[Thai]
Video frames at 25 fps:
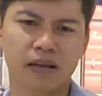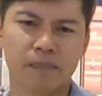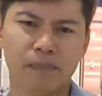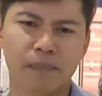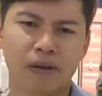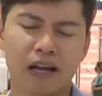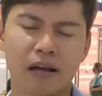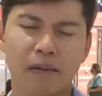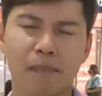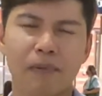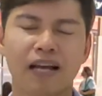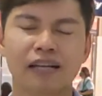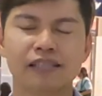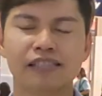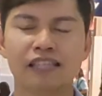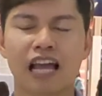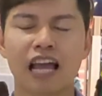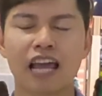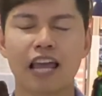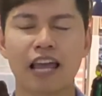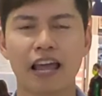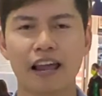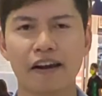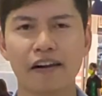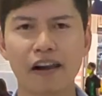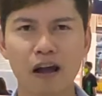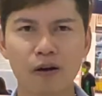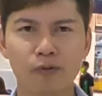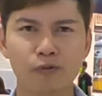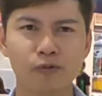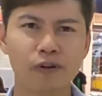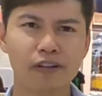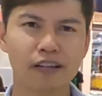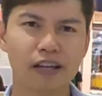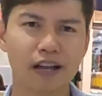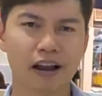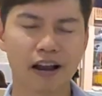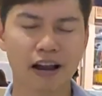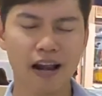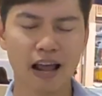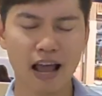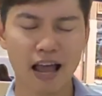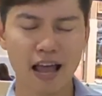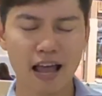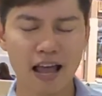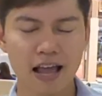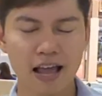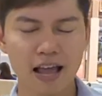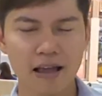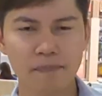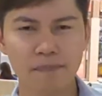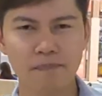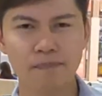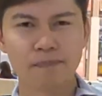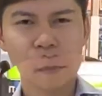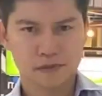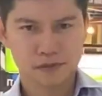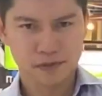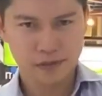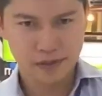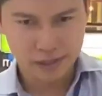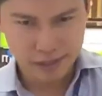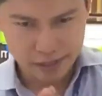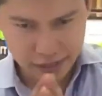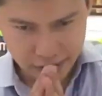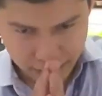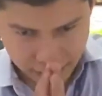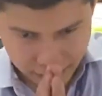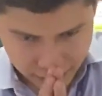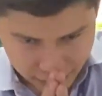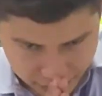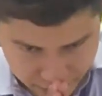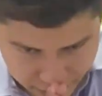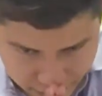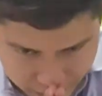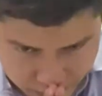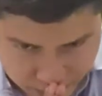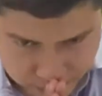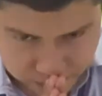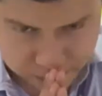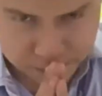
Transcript: เป็นกำลังใจให้เราด้วยนะครับสวัสดีครั